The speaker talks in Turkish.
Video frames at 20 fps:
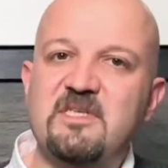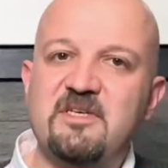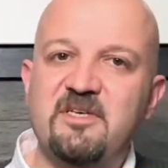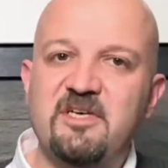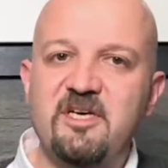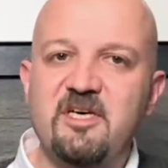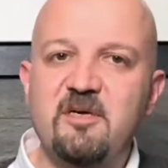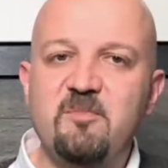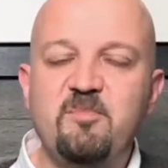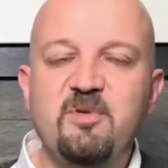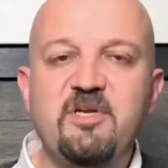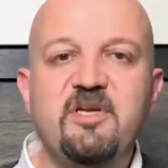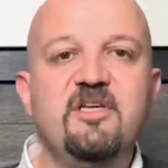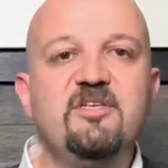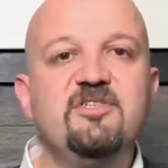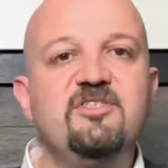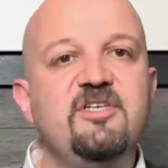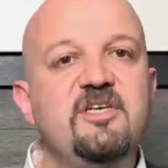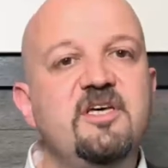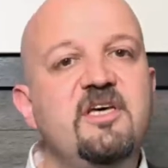ki
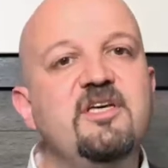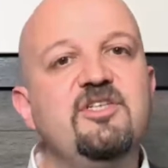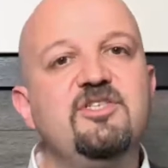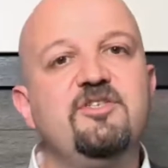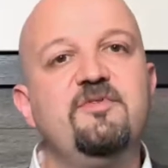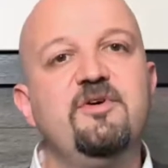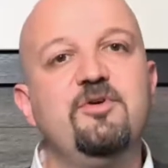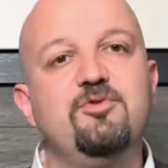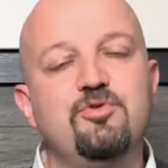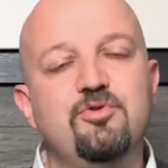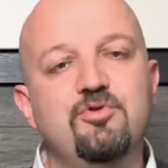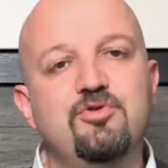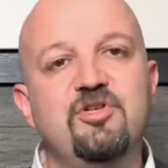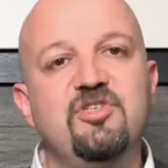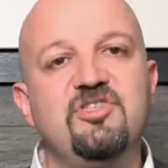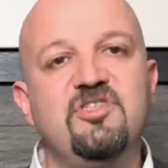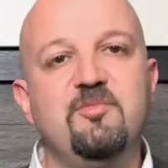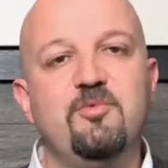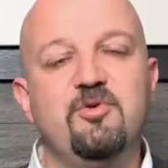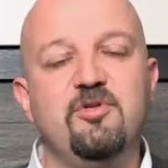birinci, ikinci ve üçüncü
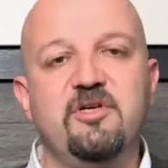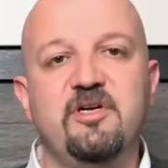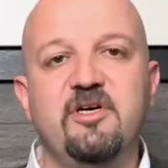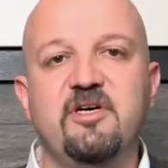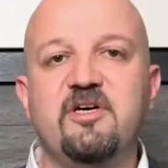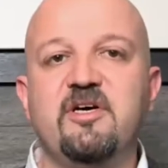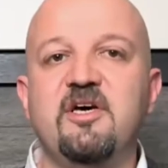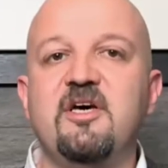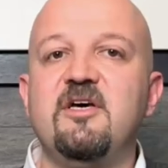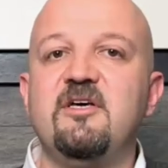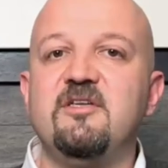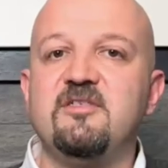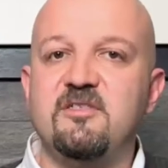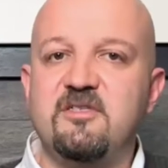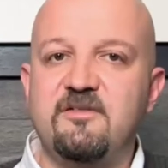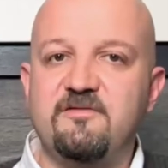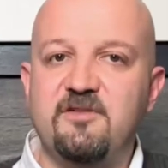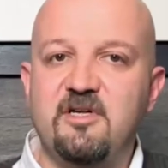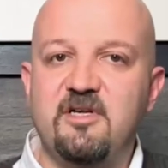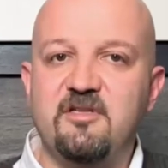aşama olarak
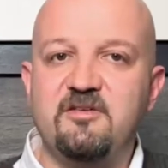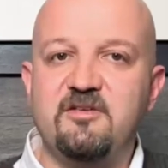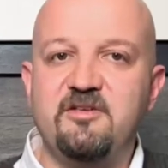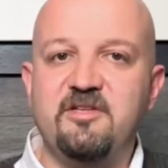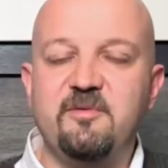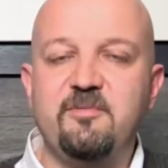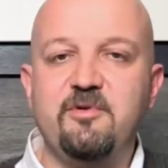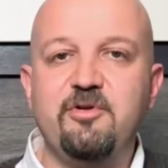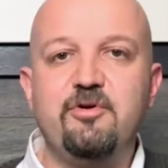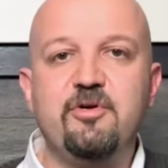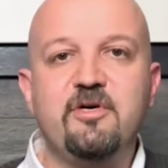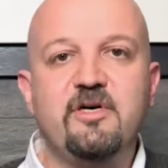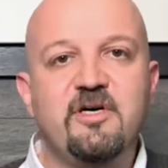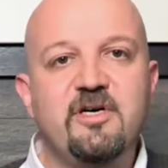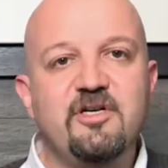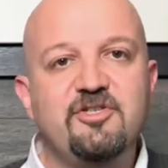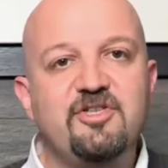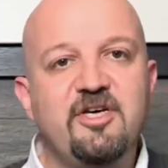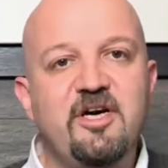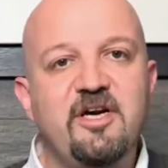sınıflandırılabiliyor.
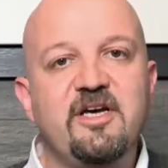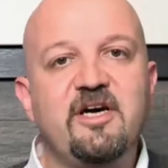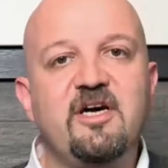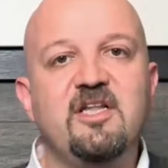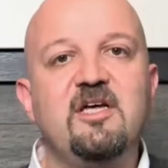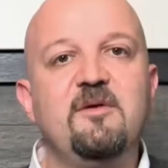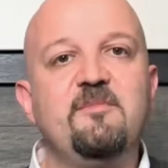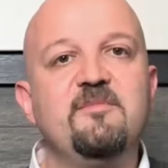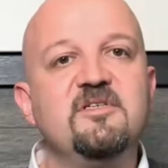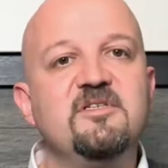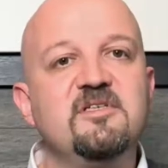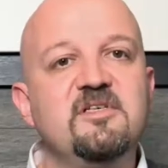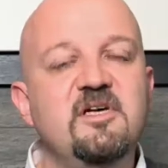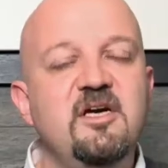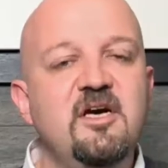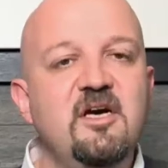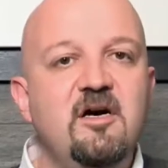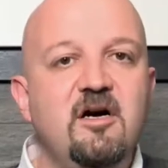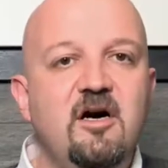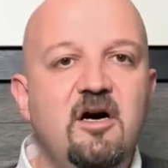Karaciğer yağlanması
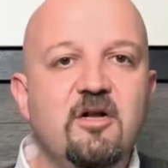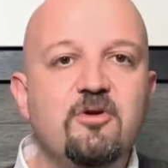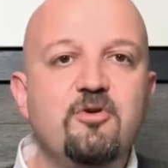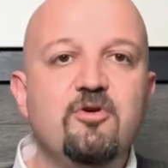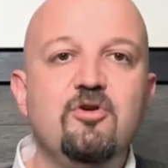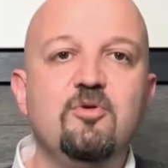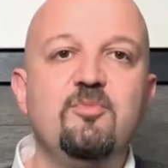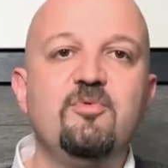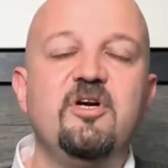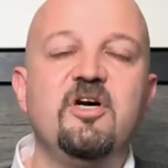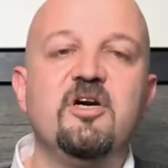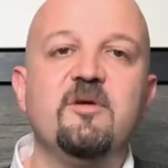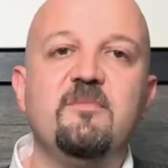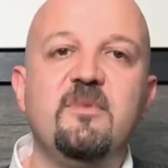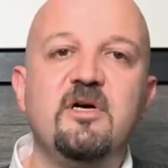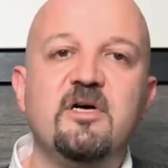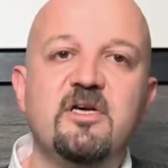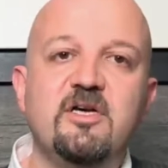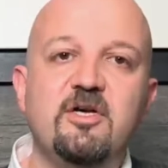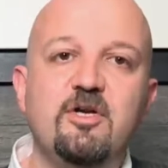alkolü
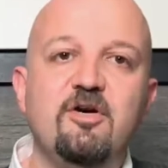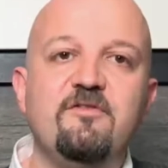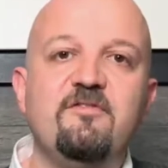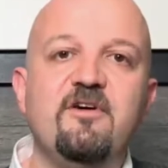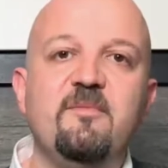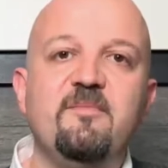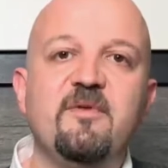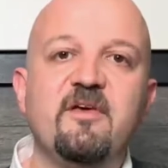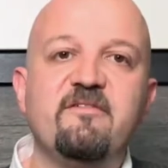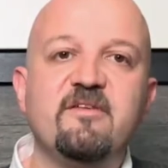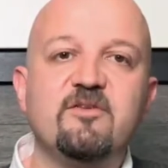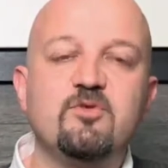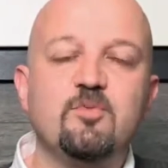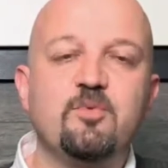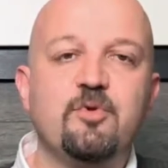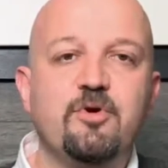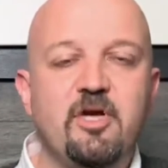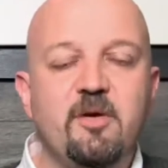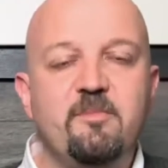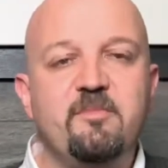bırakmak, kilo vermek ve
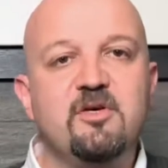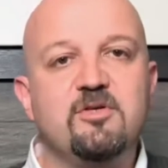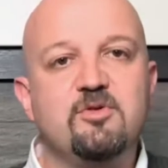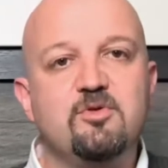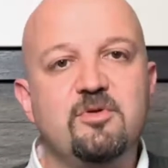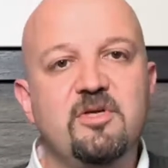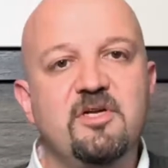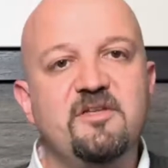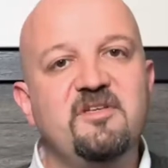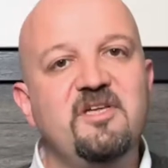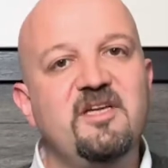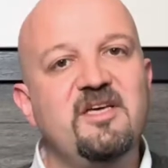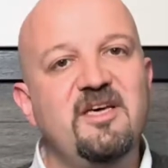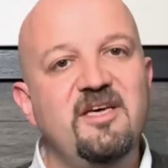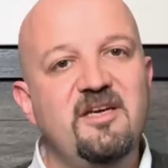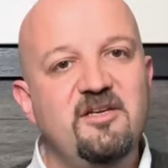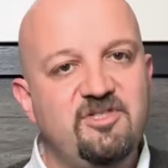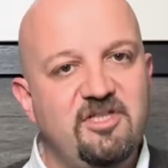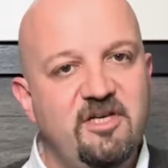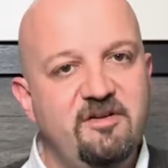spor yapmak suretiyle
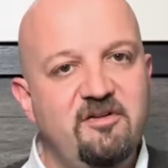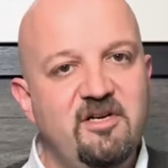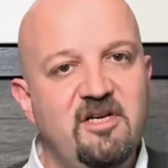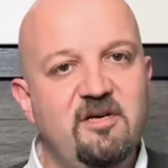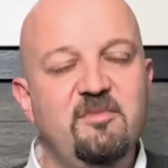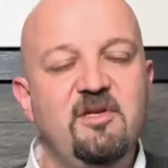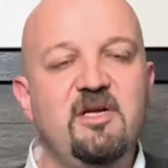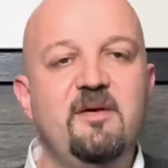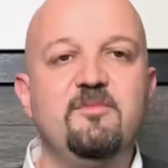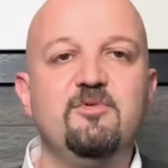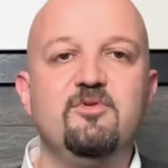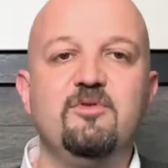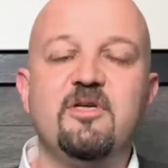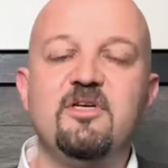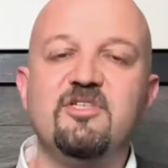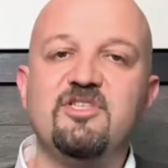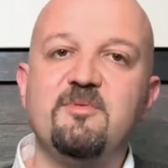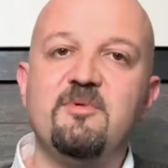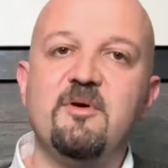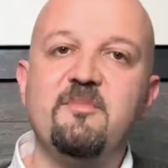geri çevrilebilen bir
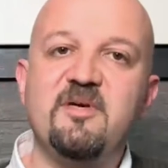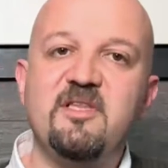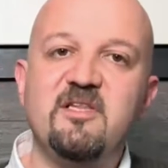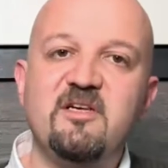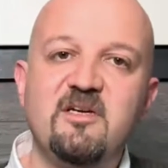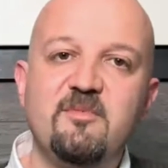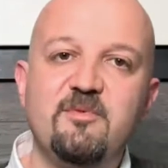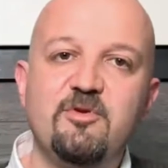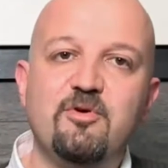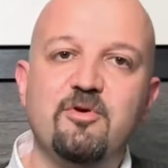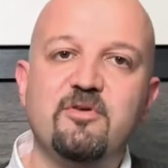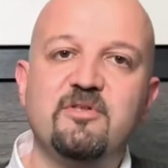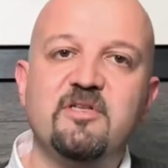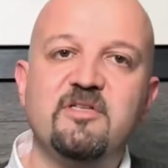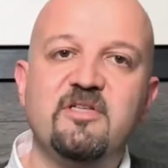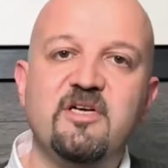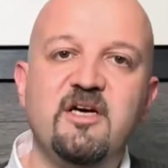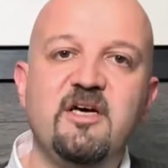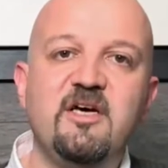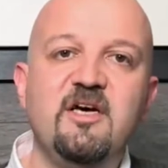süreç ama belirli bir
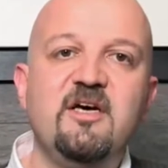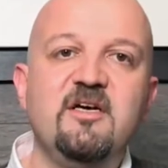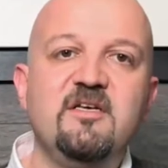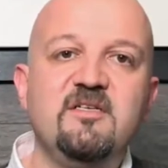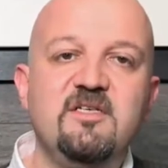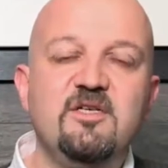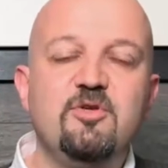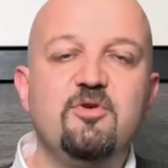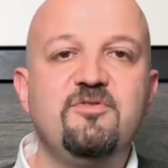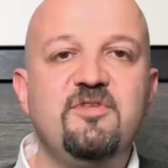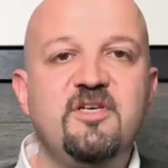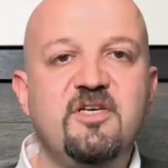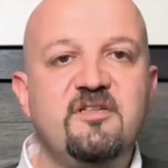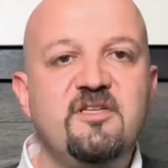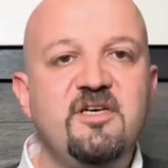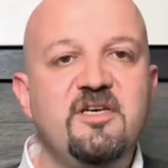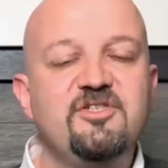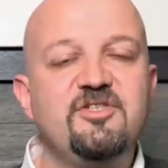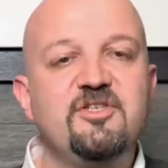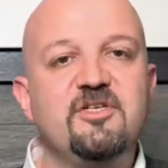noktada sirotik
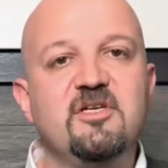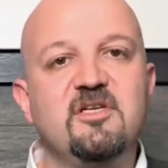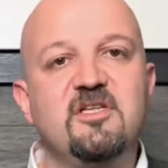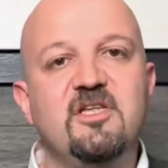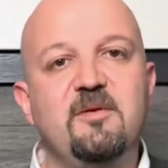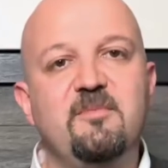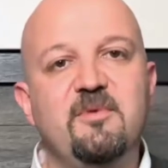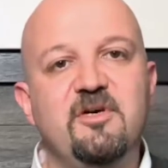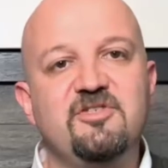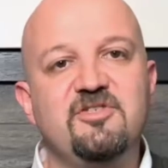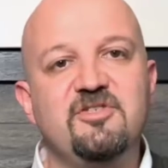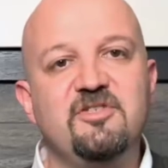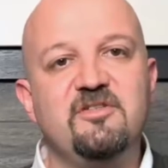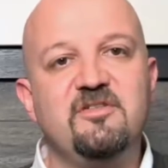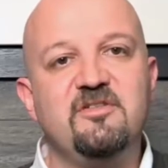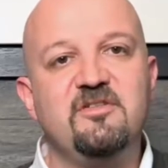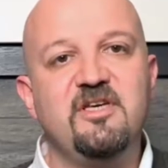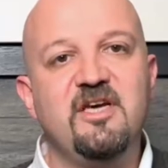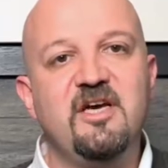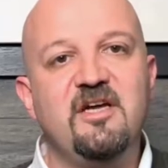değişiklikler
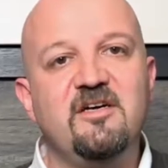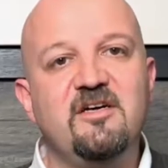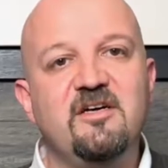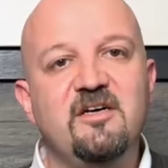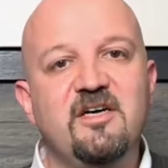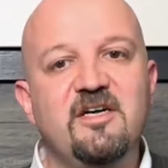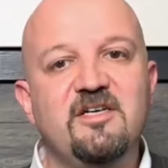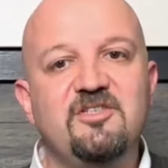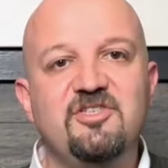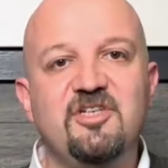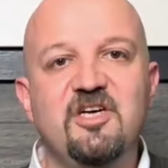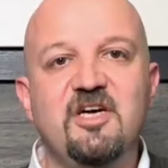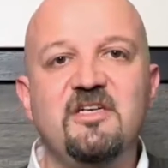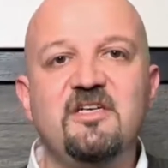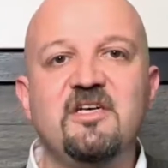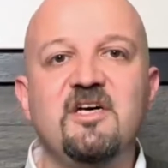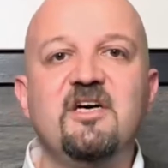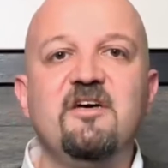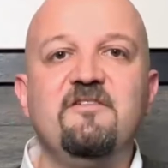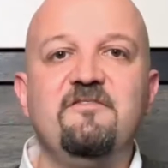başladığında yani karaciğer
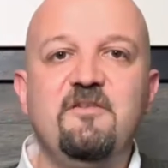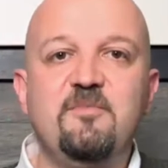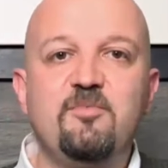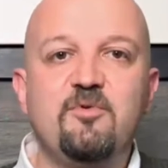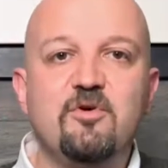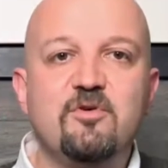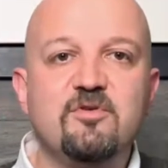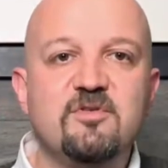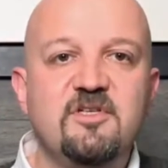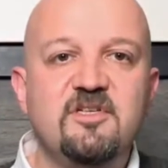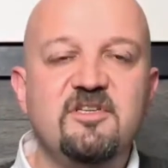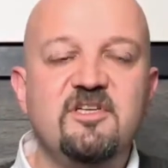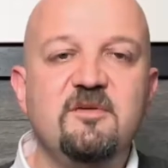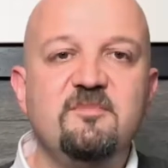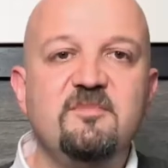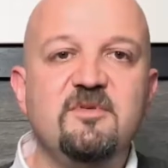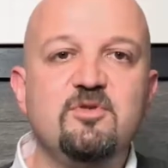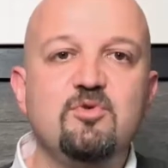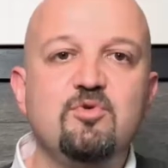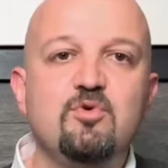fibroz
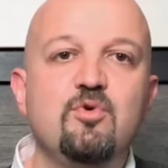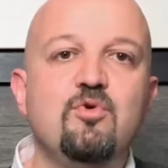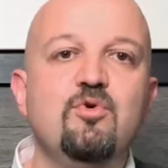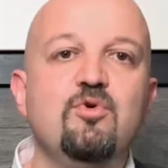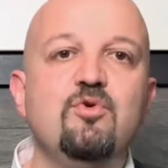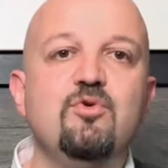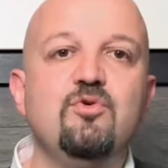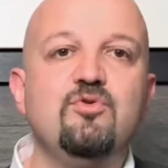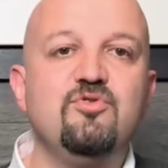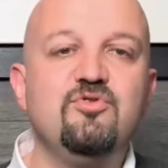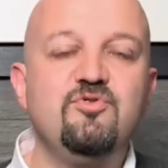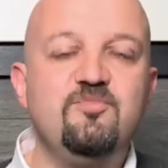dediğimiz doku